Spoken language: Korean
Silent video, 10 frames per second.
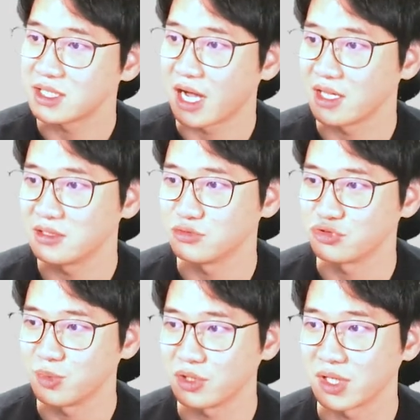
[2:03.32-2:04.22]
Alt I를
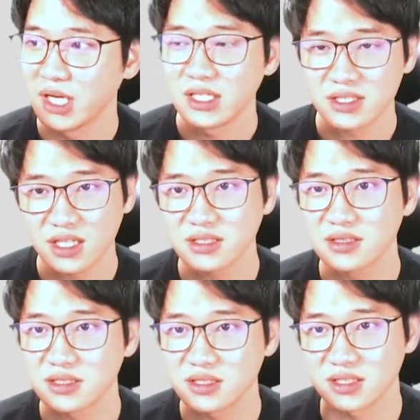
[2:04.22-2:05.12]
누르면
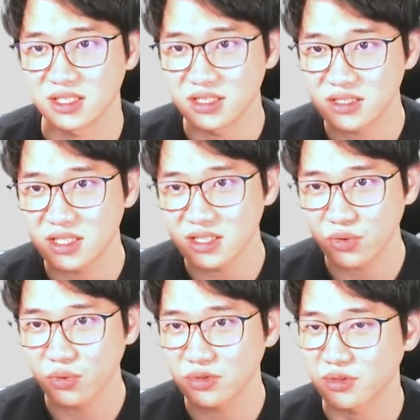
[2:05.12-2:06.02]
텍스트는 글자
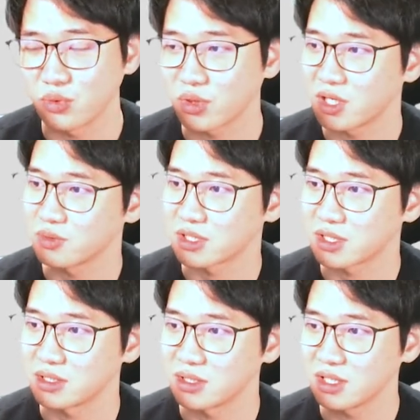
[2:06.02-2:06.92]
상용구 등록이라고
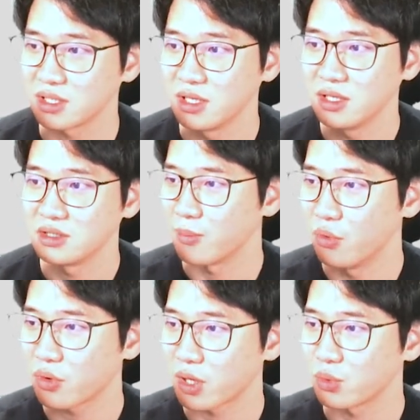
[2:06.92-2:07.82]
나타나는데
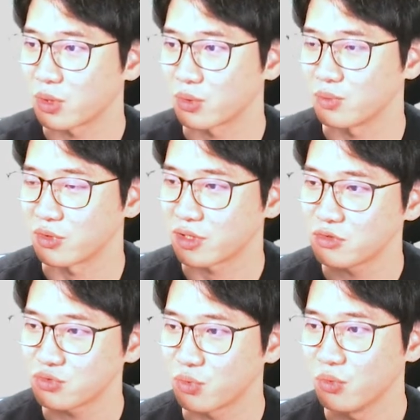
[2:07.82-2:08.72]
네모 개요라고
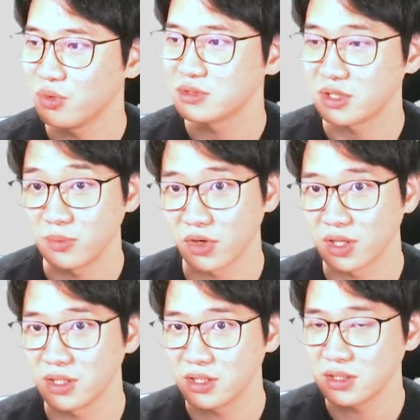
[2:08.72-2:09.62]
입력을 해주고
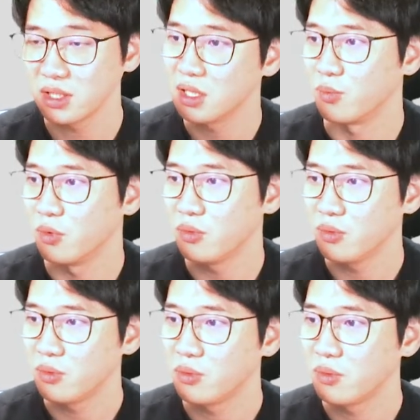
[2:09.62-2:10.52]
설명에는
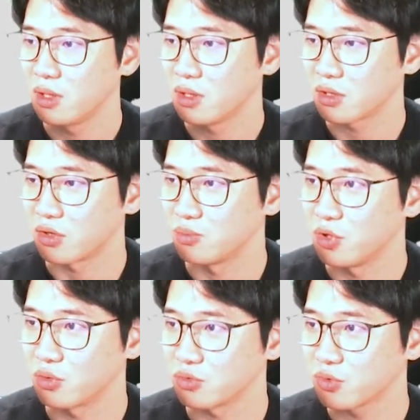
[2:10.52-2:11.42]
네모
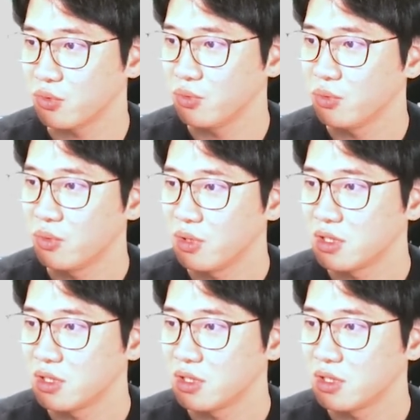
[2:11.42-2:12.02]
변명조